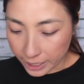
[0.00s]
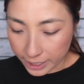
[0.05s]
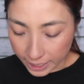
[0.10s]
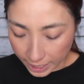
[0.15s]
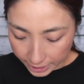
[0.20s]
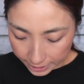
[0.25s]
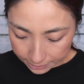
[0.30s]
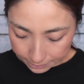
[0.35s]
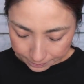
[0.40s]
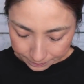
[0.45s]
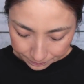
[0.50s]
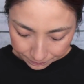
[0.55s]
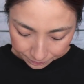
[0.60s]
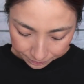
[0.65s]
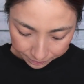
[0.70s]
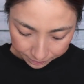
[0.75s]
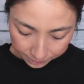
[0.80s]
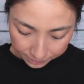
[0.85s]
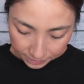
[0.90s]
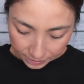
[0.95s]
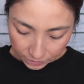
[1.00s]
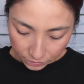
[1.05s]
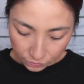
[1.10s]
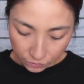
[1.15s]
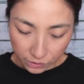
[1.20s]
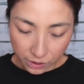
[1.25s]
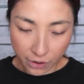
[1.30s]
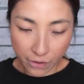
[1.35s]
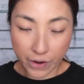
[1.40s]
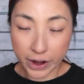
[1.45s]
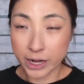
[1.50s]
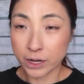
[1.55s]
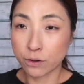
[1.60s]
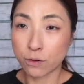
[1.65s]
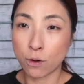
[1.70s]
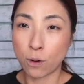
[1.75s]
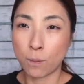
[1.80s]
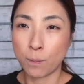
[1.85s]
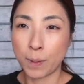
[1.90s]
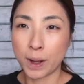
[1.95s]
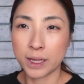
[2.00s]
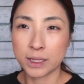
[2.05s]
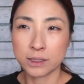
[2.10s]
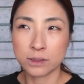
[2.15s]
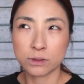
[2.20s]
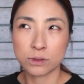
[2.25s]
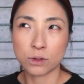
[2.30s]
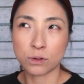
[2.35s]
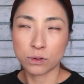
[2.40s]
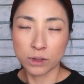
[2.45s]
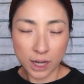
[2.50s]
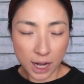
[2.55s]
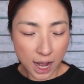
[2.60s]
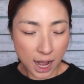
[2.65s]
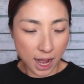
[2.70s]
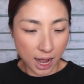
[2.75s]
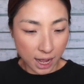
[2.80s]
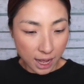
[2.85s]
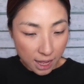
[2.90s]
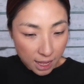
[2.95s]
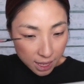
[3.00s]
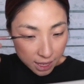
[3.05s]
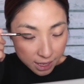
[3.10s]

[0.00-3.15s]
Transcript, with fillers: れない。その代わりこうパンとか